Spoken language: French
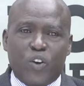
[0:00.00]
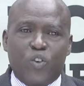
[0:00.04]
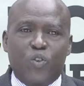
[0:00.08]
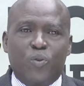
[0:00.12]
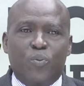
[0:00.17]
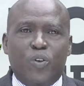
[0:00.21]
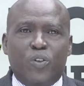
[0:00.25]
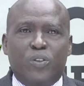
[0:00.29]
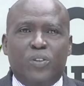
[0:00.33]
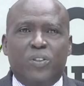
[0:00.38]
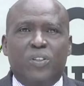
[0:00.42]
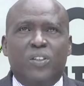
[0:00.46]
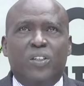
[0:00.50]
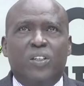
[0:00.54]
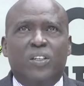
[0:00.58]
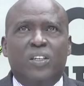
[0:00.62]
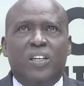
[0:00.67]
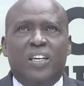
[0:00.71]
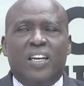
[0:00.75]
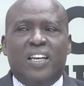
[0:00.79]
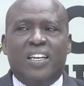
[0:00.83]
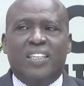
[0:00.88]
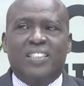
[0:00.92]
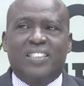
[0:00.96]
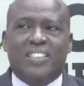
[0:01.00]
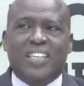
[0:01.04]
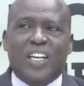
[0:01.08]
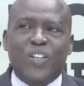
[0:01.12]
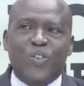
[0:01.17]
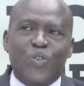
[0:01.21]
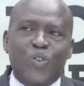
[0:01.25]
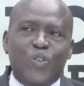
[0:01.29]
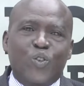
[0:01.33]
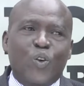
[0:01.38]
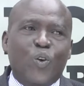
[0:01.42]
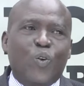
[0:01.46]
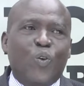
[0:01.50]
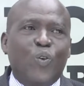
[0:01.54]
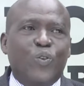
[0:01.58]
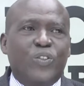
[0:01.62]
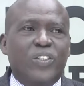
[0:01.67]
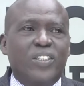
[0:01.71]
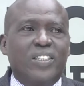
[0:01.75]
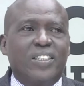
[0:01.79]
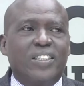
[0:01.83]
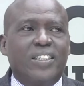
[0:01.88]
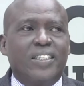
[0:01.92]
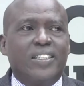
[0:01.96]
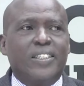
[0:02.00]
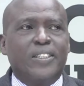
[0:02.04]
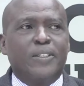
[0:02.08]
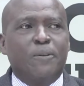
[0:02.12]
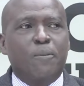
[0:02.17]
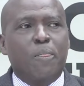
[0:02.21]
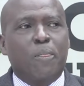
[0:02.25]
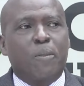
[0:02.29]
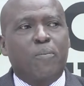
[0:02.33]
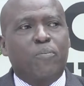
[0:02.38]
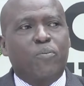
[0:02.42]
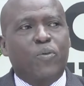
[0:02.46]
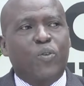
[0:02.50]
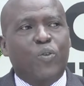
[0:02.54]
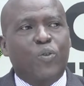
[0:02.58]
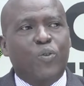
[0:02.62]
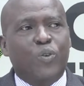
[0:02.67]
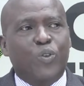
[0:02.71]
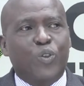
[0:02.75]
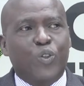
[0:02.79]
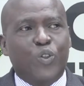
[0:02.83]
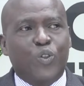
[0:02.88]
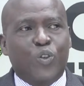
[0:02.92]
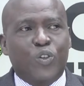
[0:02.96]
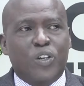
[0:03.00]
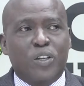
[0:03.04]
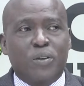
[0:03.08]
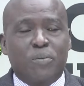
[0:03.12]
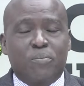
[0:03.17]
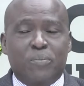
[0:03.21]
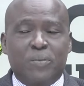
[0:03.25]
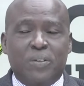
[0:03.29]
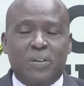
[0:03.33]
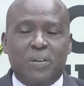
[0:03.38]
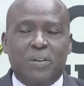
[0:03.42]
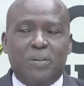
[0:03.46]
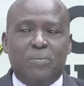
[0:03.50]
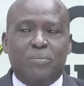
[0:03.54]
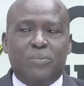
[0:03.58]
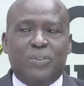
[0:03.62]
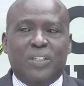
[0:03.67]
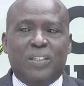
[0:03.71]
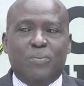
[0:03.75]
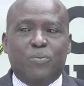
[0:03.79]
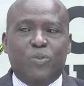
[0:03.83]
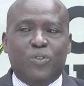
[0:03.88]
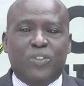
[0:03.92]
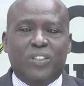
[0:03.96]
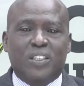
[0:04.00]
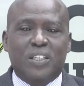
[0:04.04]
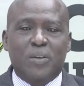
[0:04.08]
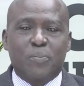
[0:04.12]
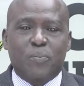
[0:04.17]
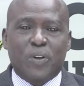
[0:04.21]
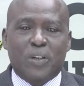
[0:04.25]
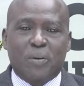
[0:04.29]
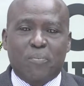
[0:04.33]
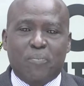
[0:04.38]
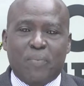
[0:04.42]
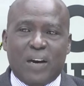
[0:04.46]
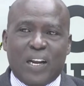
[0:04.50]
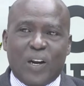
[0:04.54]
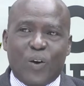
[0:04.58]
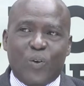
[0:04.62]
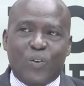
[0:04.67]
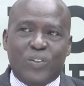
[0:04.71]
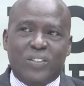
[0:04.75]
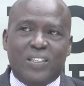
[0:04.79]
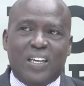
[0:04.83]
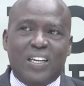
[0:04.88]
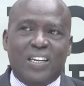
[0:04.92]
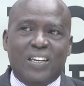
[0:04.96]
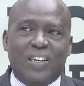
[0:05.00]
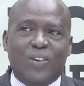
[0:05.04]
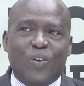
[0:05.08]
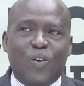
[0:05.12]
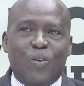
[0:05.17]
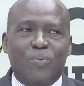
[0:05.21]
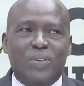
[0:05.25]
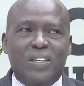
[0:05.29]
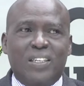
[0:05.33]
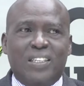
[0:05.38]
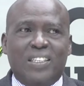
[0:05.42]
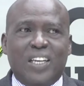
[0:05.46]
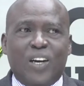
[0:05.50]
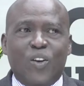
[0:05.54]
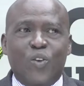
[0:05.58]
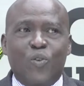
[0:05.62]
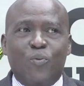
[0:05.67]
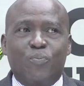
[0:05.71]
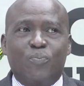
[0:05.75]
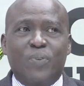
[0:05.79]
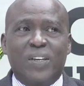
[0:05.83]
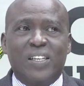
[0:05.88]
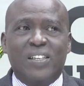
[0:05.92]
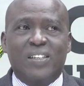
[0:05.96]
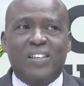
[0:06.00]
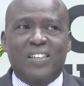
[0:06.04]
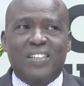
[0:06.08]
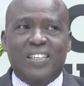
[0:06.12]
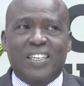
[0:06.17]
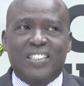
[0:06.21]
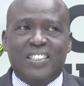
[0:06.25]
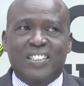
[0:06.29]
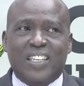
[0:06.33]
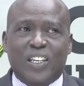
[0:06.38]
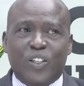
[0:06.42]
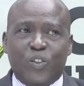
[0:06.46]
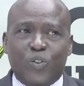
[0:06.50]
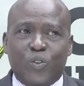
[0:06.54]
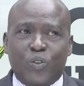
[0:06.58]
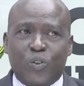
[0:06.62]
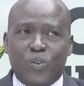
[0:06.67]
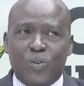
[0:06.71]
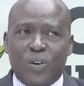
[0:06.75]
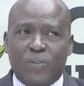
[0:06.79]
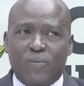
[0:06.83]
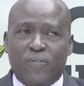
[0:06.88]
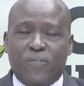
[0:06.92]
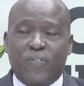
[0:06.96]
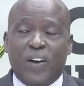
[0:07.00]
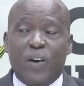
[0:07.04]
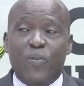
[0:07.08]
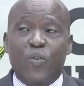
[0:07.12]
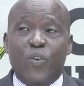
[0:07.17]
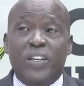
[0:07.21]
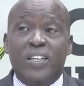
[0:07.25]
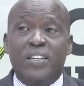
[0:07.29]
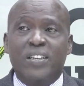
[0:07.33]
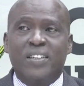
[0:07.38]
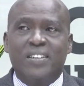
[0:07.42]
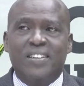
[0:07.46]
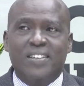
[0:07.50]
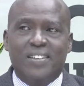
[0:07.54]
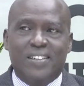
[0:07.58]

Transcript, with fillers: le monde. Les États-Unis sont considérés aujourd'hui, peut-être ce qui peut être paradoxal, comme étant le pays de destination favori